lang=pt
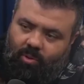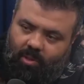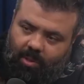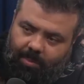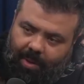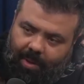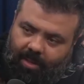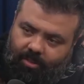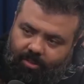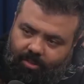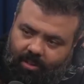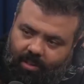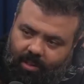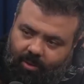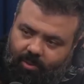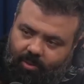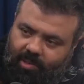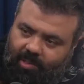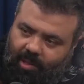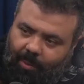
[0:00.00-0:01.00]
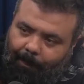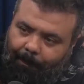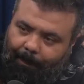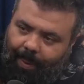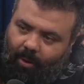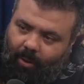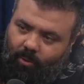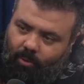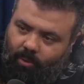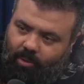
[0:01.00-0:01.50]
imagina o São
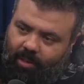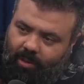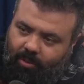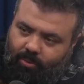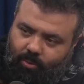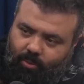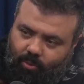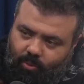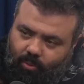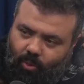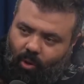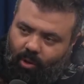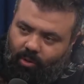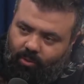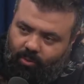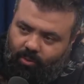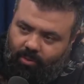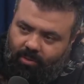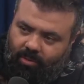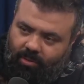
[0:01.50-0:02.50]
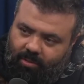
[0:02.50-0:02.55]
Paulo tendo um dono?